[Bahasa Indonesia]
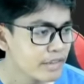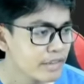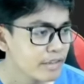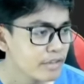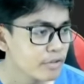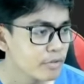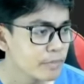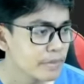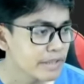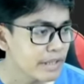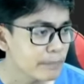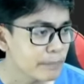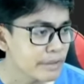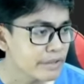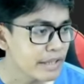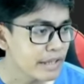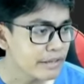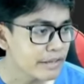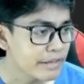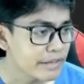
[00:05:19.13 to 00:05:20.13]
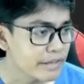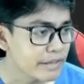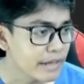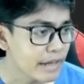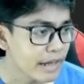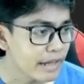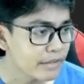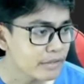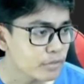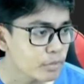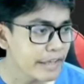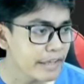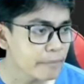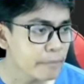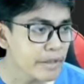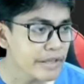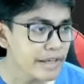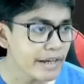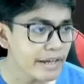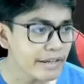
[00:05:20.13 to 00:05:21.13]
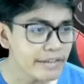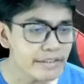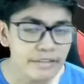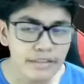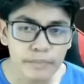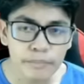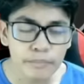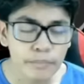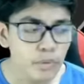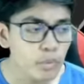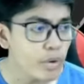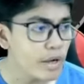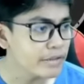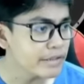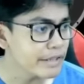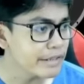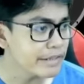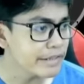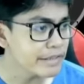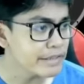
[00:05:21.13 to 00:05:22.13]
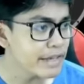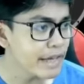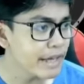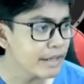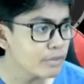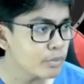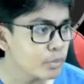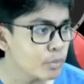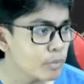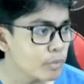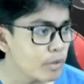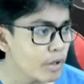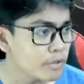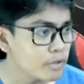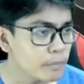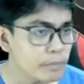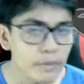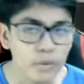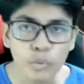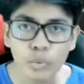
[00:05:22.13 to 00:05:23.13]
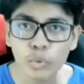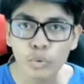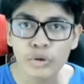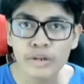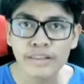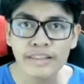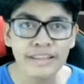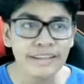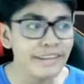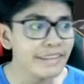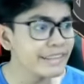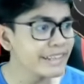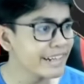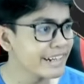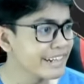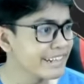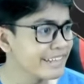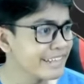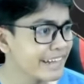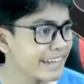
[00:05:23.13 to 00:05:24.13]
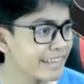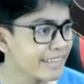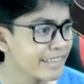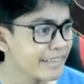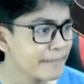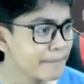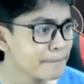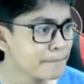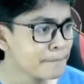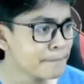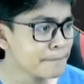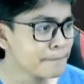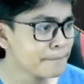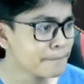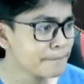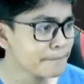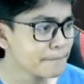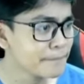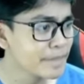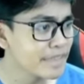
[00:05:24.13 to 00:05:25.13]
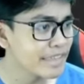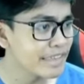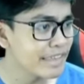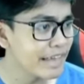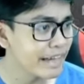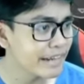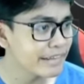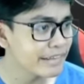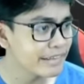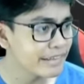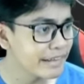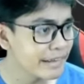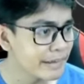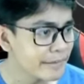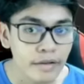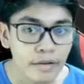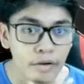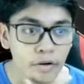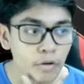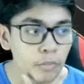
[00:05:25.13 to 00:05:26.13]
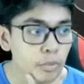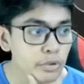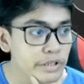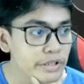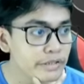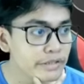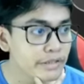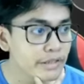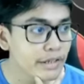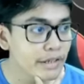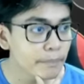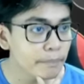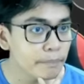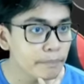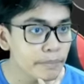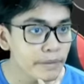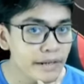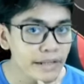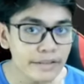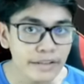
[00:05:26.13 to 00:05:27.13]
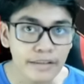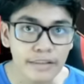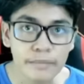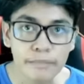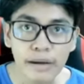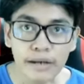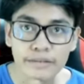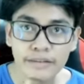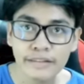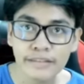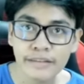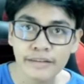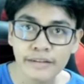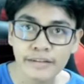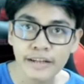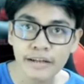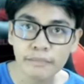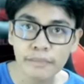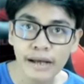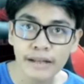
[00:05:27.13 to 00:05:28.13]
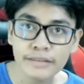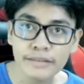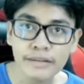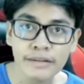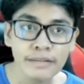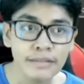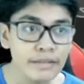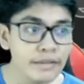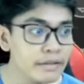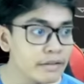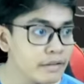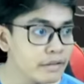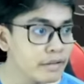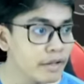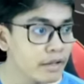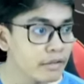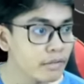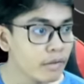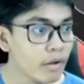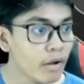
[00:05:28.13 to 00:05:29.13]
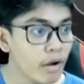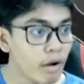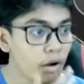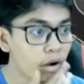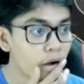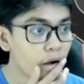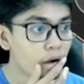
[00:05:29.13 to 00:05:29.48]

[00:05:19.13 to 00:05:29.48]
Udah mentang-mentang dia jadi hantu. Kayak bayangan hitam beruang tadi kayaknya hantu atau penunggu di sini kali, guys. Hmm, bisa jadi ya. Oh, mungkin dia pernah terjebak di sini dan mati di sini, guys. Oh,